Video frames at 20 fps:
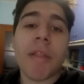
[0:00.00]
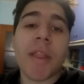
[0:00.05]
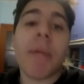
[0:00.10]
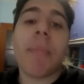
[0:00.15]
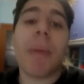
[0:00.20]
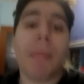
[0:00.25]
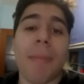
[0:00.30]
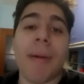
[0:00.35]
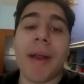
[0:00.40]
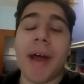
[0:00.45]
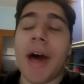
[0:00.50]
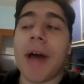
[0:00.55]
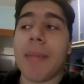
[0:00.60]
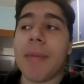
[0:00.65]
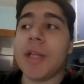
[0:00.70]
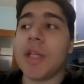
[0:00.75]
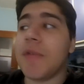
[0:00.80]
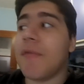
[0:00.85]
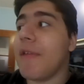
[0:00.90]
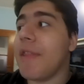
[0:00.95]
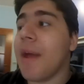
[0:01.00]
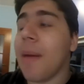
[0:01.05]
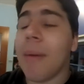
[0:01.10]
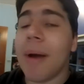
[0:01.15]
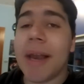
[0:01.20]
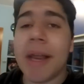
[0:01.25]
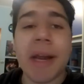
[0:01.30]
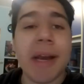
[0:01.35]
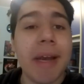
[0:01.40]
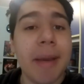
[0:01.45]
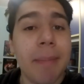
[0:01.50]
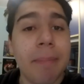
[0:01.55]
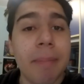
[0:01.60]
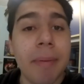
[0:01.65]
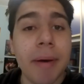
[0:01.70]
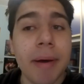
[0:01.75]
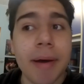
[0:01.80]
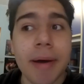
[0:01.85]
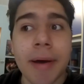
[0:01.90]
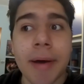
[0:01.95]
Vado a prepararmi, ci vediamo alle clip
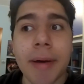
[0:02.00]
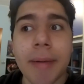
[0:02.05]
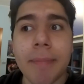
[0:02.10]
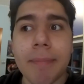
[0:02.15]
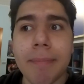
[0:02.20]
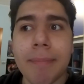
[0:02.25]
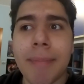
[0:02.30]
uh,